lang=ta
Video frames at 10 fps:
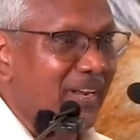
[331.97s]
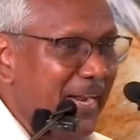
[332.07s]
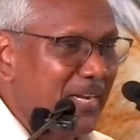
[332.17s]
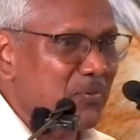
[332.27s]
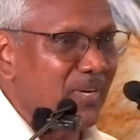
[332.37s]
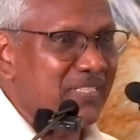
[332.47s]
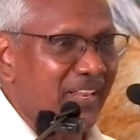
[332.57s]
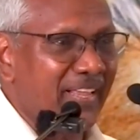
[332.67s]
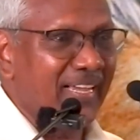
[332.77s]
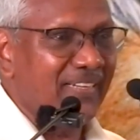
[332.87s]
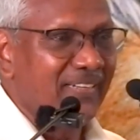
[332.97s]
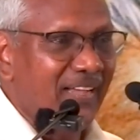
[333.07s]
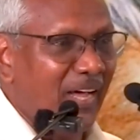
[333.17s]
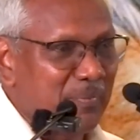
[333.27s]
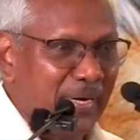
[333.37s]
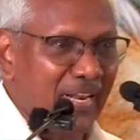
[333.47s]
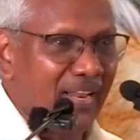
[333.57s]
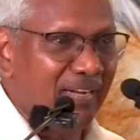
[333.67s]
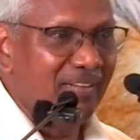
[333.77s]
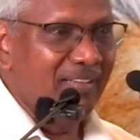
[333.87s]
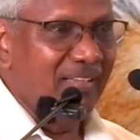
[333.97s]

டயட் சொன்னால் சரிங்க அது பண்ணிடலாம்